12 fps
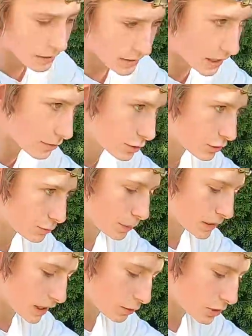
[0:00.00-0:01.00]
trafić w
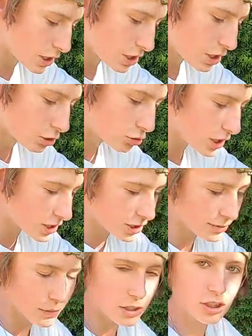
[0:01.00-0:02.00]
pedały, to
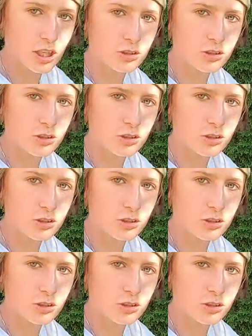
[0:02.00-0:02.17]
jeśli macie